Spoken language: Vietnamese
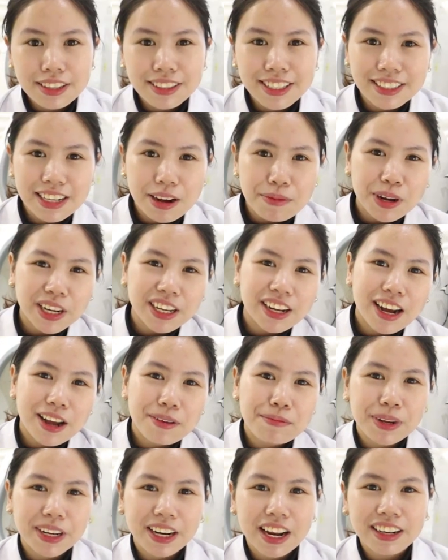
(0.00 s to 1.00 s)
Xin chào mọi người,
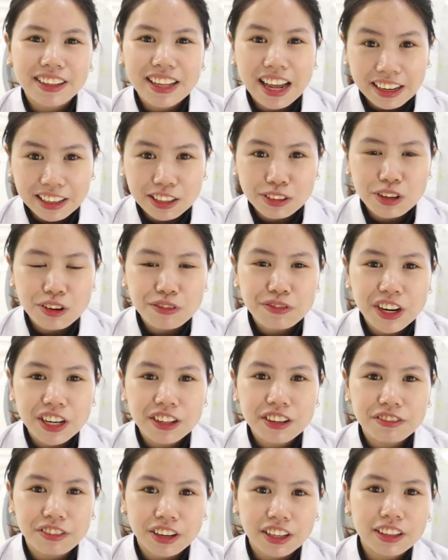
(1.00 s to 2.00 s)
mình là Thanh, chuyên viên
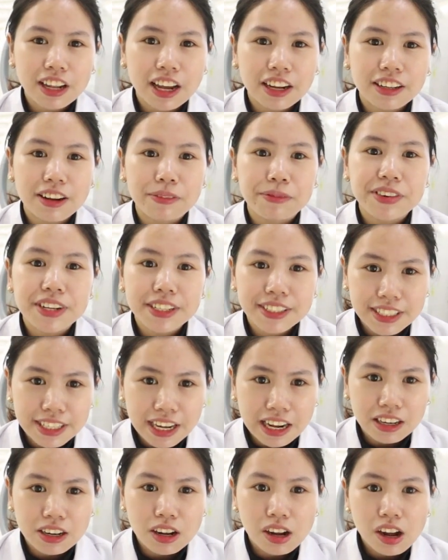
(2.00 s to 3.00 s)
tư vấn tại Thẩm mỹ
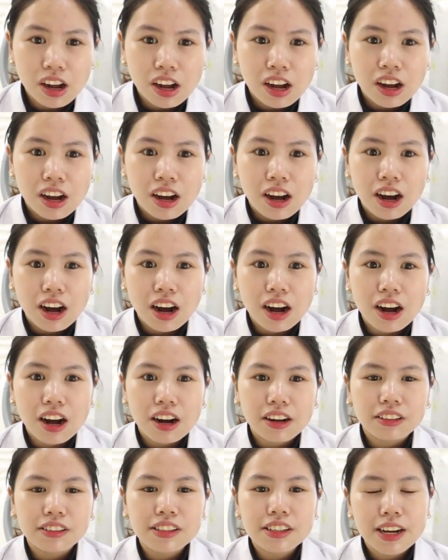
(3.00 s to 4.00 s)
Sen. À,
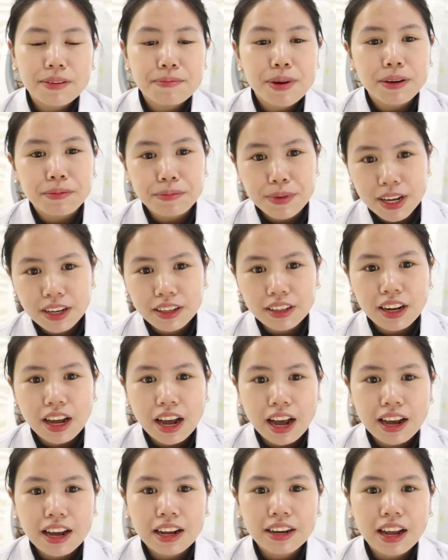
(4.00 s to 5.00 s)
ờ, như các bạn biết,
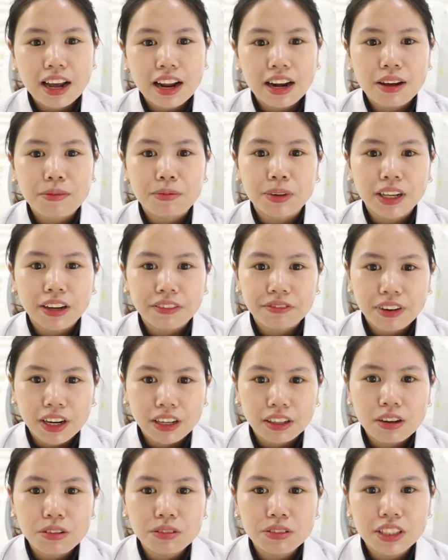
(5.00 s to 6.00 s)
AHA là một thành phần
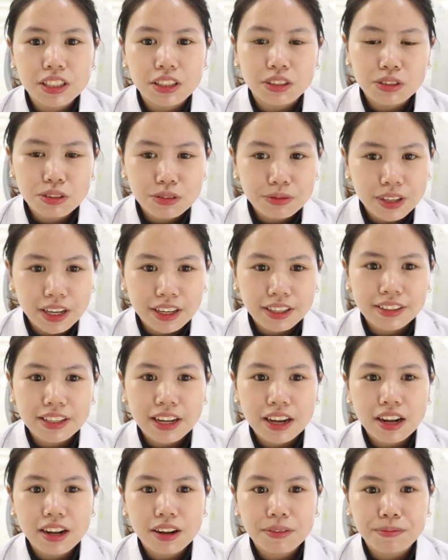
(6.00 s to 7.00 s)
không chỉ giúp tẩy
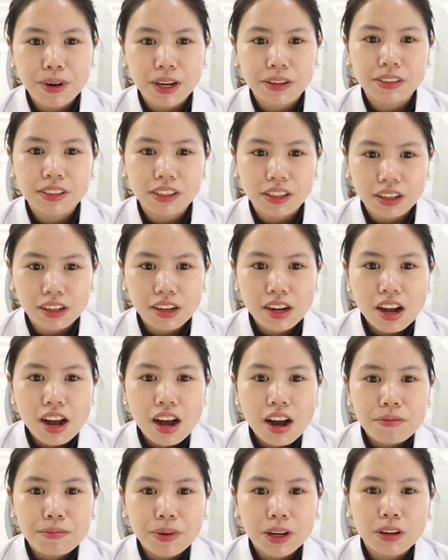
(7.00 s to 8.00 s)
da bào sừng
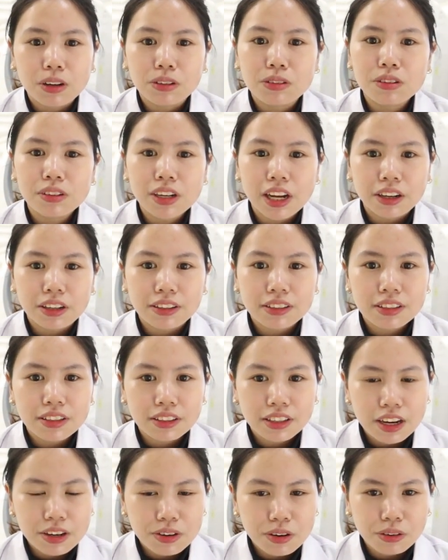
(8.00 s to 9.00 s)
mà còn thúc đẩy sự
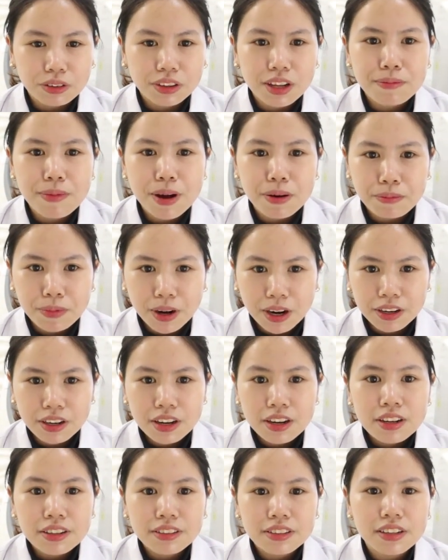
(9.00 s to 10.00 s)
thay đổi tế bào mới,
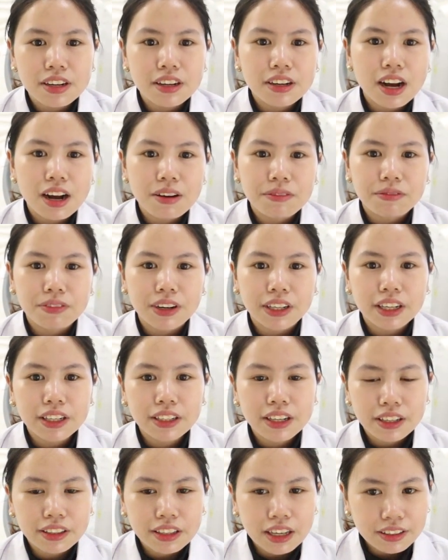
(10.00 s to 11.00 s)
dưỡng ẩm và kích
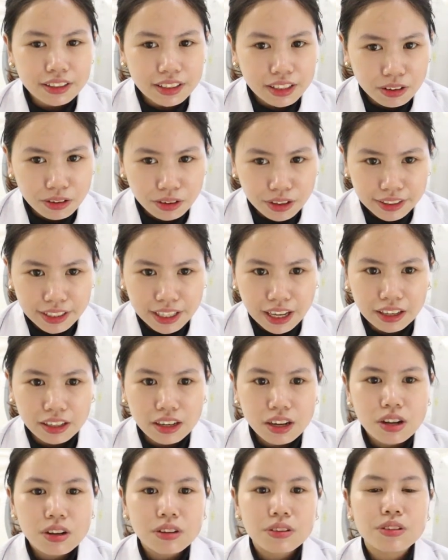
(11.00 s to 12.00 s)
thích tăng sinh collagen,
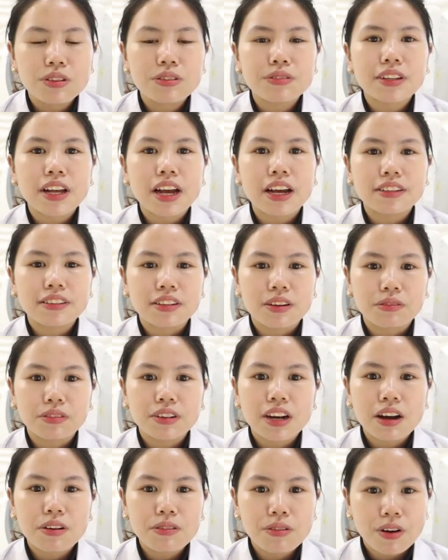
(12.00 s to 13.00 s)
giúp da chống
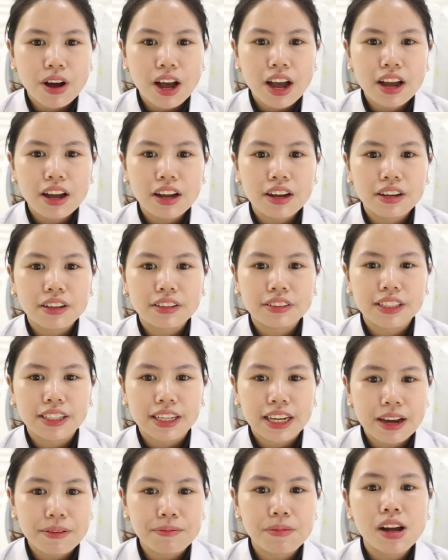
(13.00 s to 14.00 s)
lão hóa. Chị
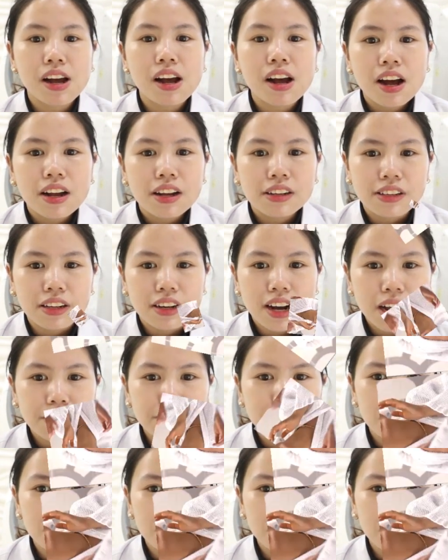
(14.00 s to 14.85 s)
em Nhớ áp